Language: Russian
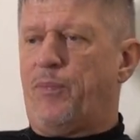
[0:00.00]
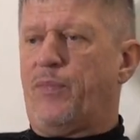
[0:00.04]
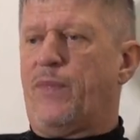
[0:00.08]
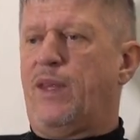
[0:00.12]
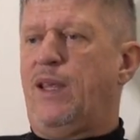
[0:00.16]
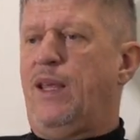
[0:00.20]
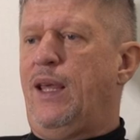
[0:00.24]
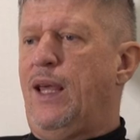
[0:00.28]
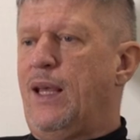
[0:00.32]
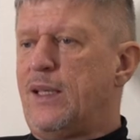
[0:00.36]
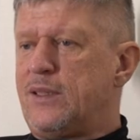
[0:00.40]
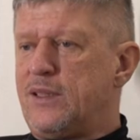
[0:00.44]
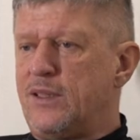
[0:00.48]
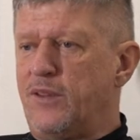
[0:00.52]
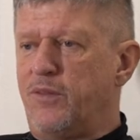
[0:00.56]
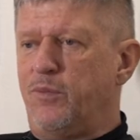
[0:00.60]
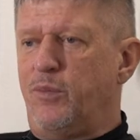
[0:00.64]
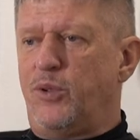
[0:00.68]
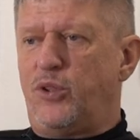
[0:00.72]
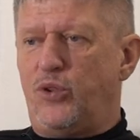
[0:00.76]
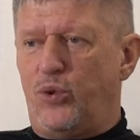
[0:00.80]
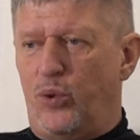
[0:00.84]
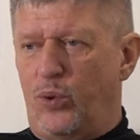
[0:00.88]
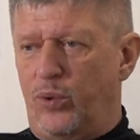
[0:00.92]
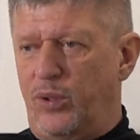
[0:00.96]
Если
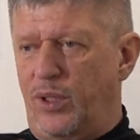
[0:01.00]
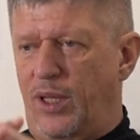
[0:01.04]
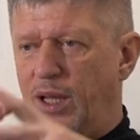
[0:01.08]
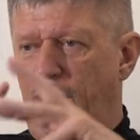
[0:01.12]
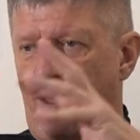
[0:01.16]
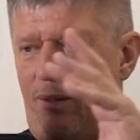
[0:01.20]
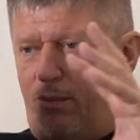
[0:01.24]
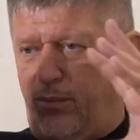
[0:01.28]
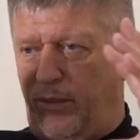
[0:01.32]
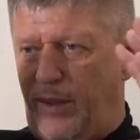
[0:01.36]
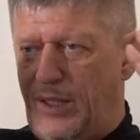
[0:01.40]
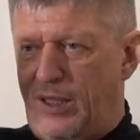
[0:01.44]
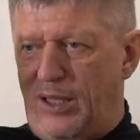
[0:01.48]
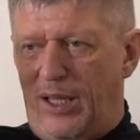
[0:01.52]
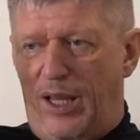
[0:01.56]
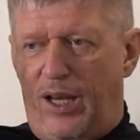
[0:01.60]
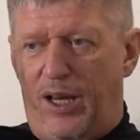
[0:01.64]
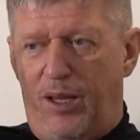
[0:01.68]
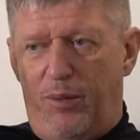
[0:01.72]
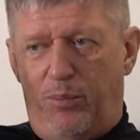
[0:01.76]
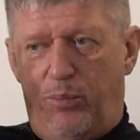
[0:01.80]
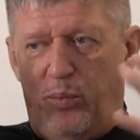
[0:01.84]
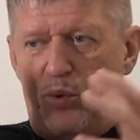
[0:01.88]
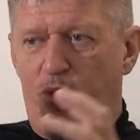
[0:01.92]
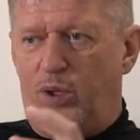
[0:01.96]
вмещенная
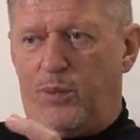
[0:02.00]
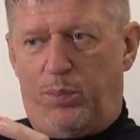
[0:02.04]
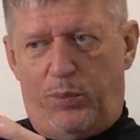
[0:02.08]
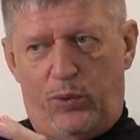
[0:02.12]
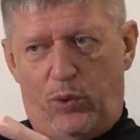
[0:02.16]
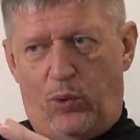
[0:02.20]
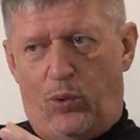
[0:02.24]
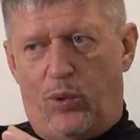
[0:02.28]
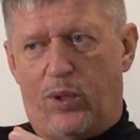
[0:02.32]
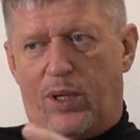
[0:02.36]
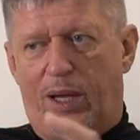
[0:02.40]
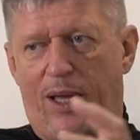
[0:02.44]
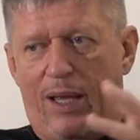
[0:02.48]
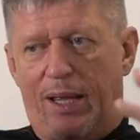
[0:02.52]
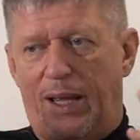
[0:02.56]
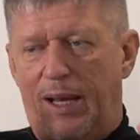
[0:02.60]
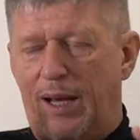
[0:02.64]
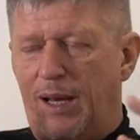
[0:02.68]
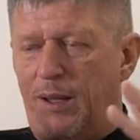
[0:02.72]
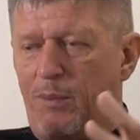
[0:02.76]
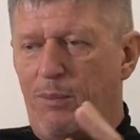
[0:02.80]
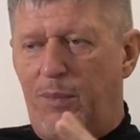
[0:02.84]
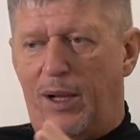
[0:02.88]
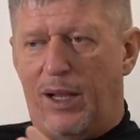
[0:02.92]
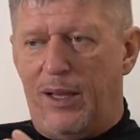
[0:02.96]
материи будет много
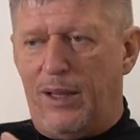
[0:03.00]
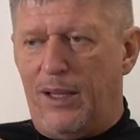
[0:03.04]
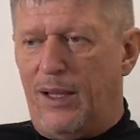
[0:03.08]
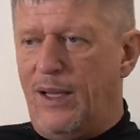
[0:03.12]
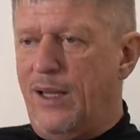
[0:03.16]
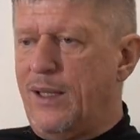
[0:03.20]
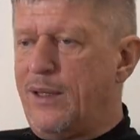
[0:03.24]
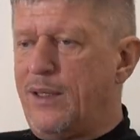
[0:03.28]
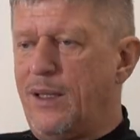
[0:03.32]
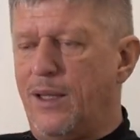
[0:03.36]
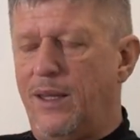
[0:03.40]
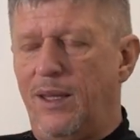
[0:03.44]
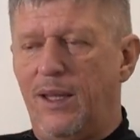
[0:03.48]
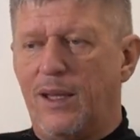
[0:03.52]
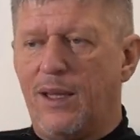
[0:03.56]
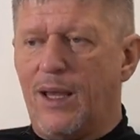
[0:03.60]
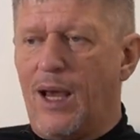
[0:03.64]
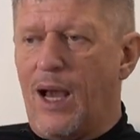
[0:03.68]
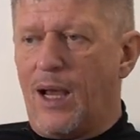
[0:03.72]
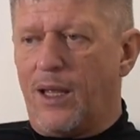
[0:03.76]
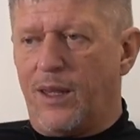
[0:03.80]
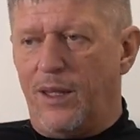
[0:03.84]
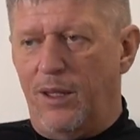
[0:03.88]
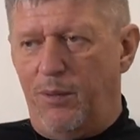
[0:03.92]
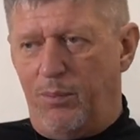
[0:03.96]
или мало, это
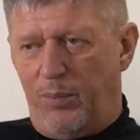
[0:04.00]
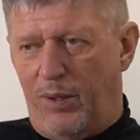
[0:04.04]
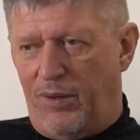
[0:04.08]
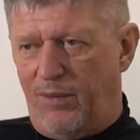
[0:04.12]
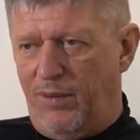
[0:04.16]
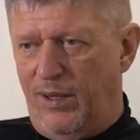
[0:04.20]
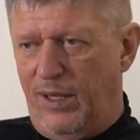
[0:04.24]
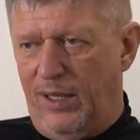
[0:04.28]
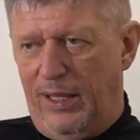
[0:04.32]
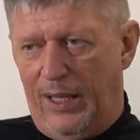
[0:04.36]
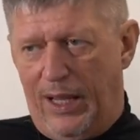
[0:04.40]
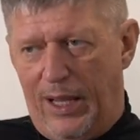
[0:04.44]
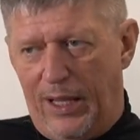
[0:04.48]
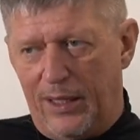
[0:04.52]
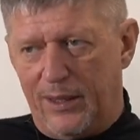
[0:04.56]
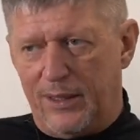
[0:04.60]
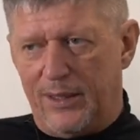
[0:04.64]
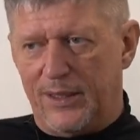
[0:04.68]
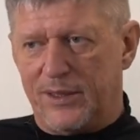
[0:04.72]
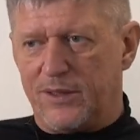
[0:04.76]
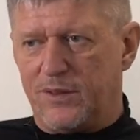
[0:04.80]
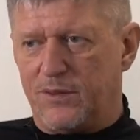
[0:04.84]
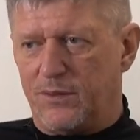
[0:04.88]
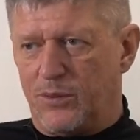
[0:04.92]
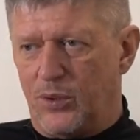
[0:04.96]
никак не повлияет
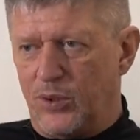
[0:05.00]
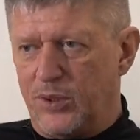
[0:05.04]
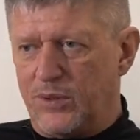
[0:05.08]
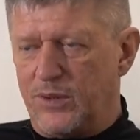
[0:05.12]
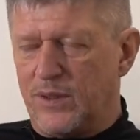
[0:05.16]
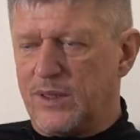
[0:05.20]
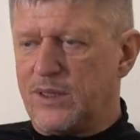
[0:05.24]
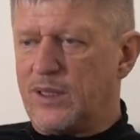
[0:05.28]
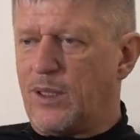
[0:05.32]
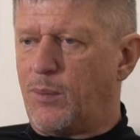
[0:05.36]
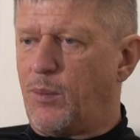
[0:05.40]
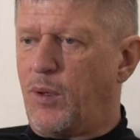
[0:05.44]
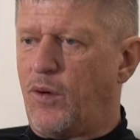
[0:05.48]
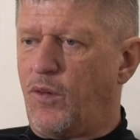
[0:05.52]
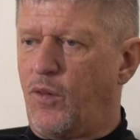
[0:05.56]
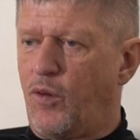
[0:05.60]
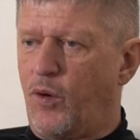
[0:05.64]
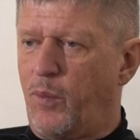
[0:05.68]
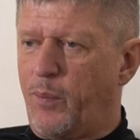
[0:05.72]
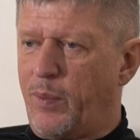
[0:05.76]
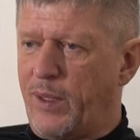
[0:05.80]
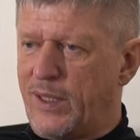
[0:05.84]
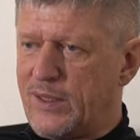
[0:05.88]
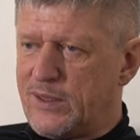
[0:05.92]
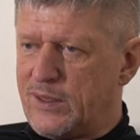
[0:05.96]
на свойства
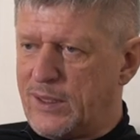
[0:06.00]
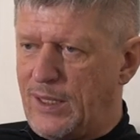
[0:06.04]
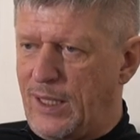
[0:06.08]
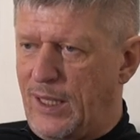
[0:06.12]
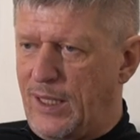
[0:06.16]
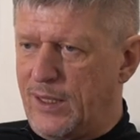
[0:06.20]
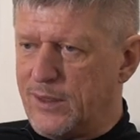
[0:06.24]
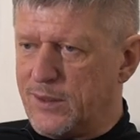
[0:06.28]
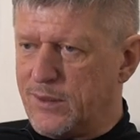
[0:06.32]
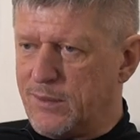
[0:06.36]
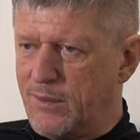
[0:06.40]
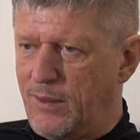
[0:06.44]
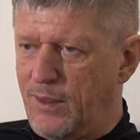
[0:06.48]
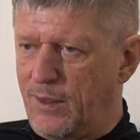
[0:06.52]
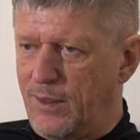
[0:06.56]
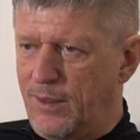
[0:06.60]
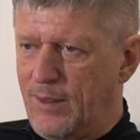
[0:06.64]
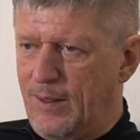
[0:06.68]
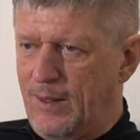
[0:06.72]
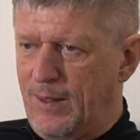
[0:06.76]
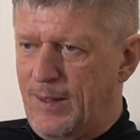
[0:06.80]
самого пространства –